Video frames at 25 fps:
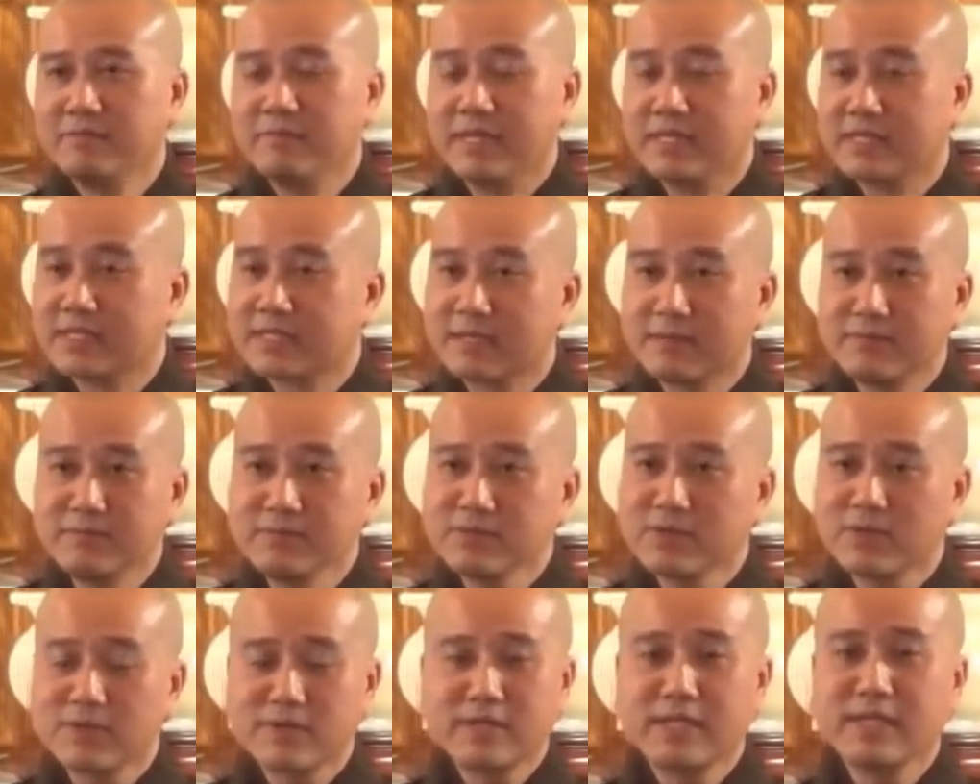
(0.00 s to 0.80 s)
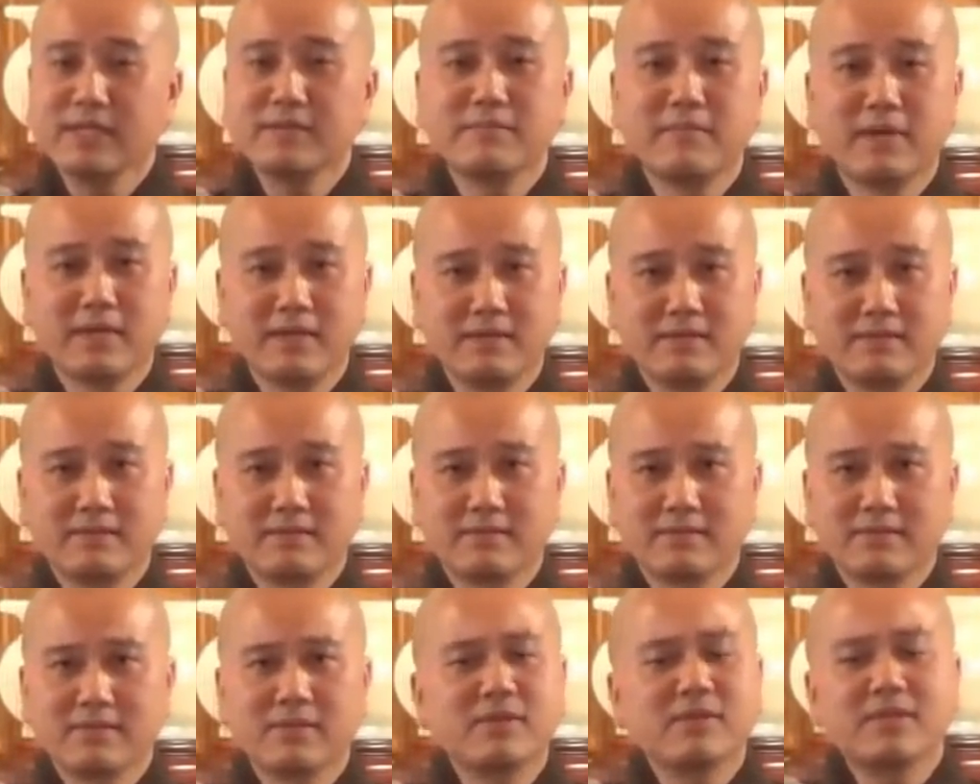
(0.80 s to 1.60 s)
Mình sống cho riêng mình
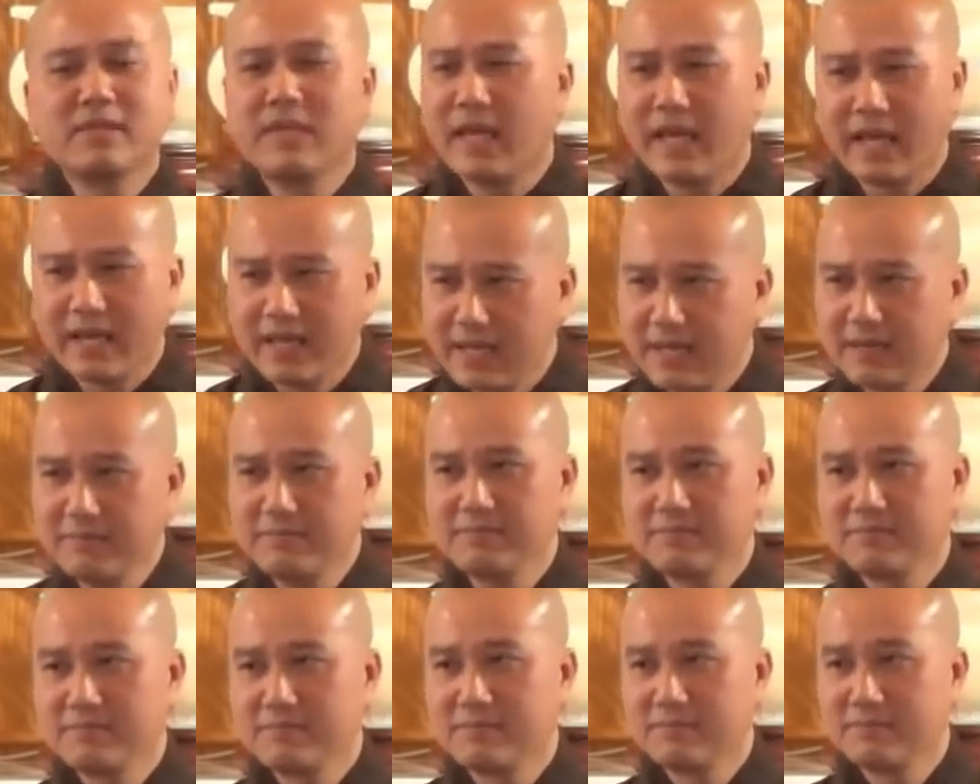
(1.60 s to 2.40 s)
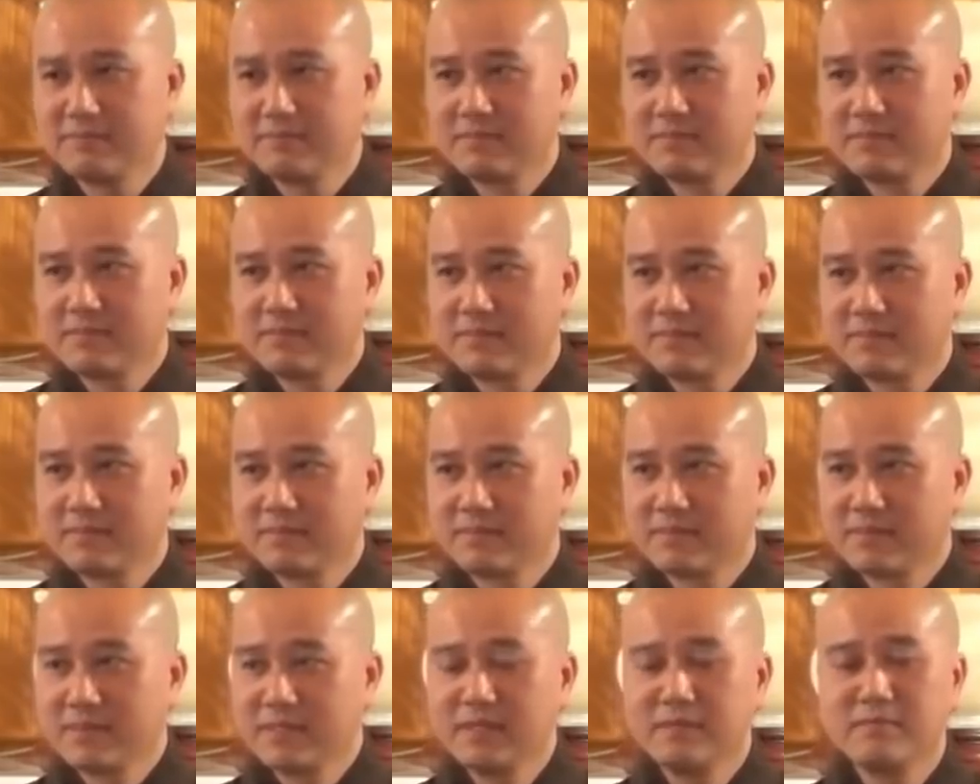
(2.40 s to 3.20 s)
nó dễ lắm,
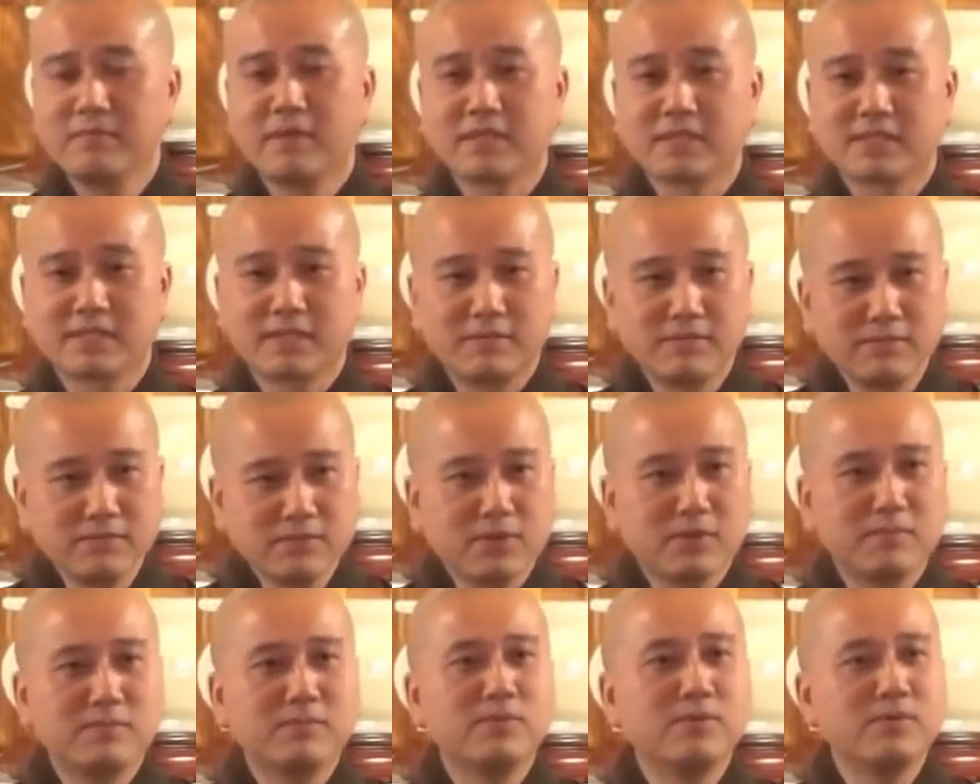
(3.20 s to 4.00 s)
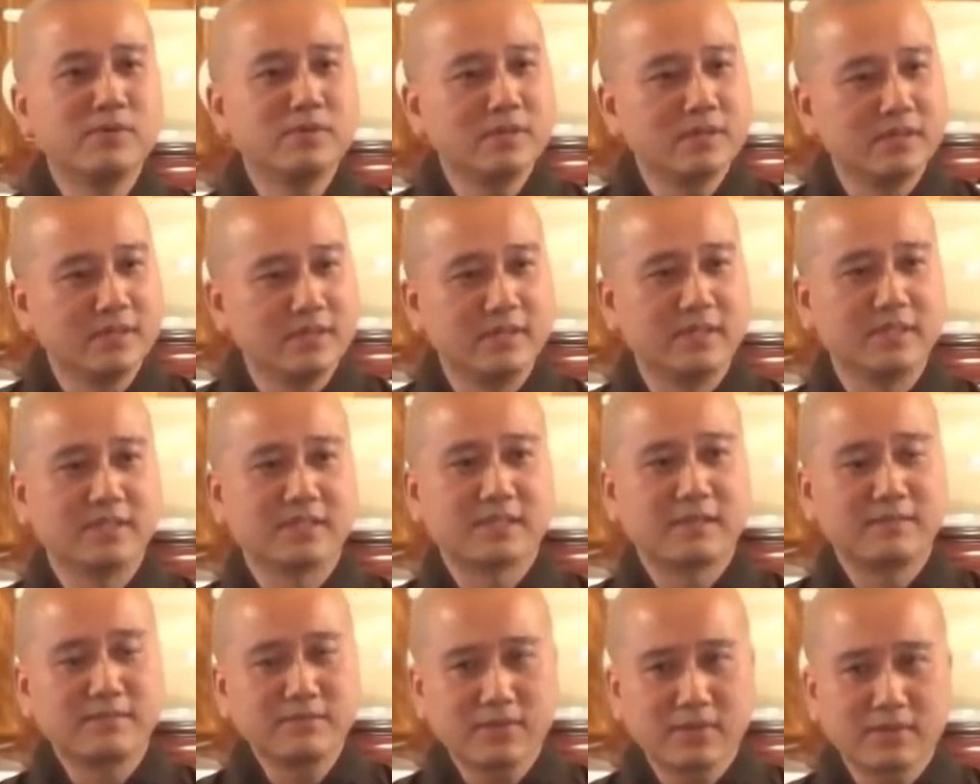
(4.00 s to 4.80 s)
nhưng mà sống cho muôn
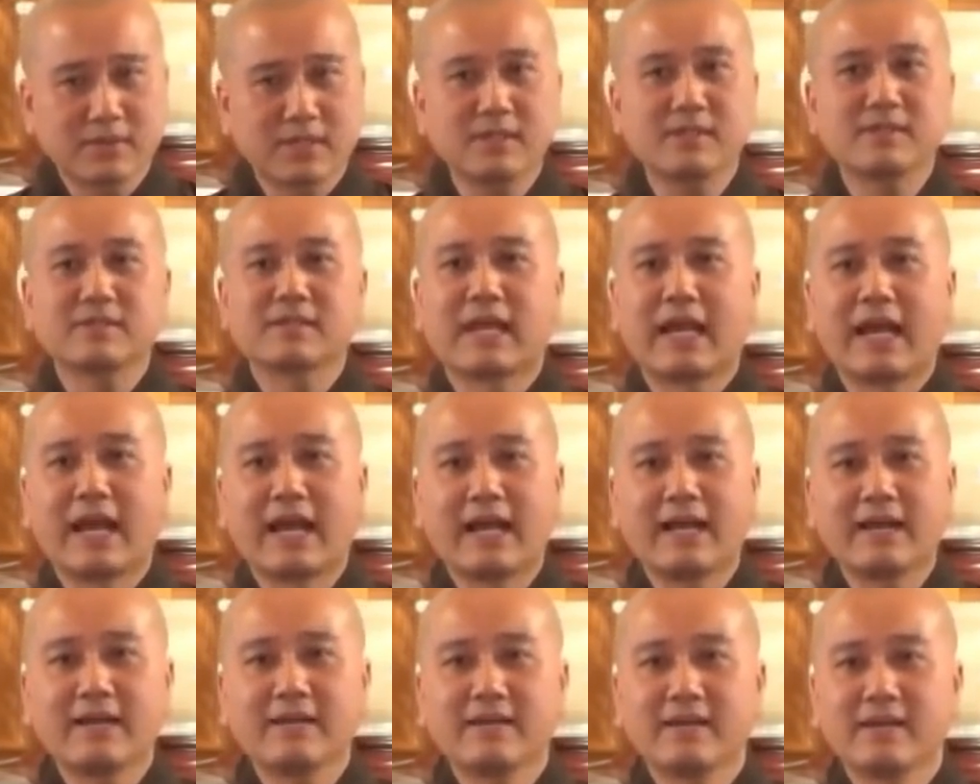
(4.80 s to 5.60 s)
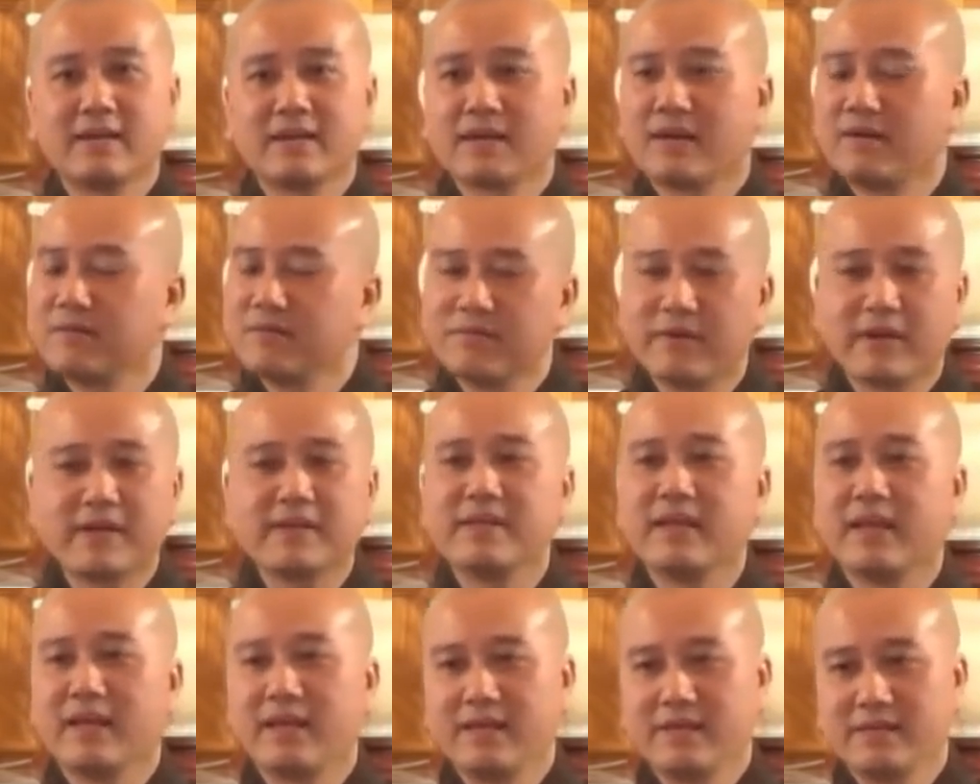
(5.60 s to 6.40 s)
người, sống cho tất cả không
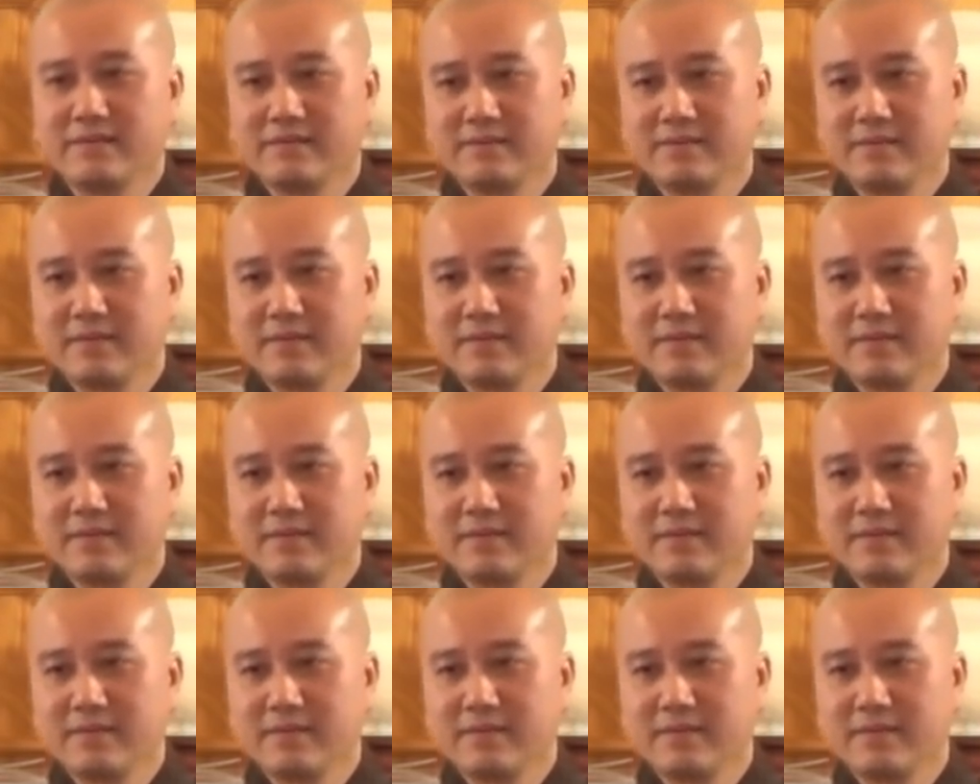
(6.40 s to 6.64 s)
phải dễ.